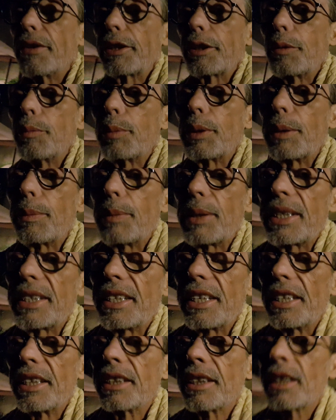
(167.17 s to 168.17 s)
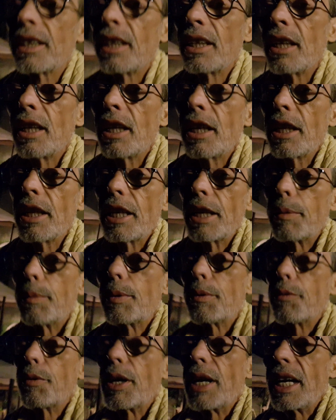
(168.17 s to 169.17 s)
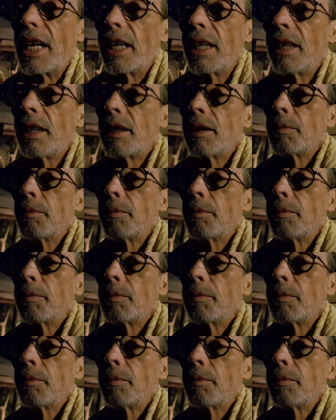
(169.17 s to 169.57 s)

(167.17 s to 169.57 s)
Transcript: avec une petite piscine. Et puis voilà.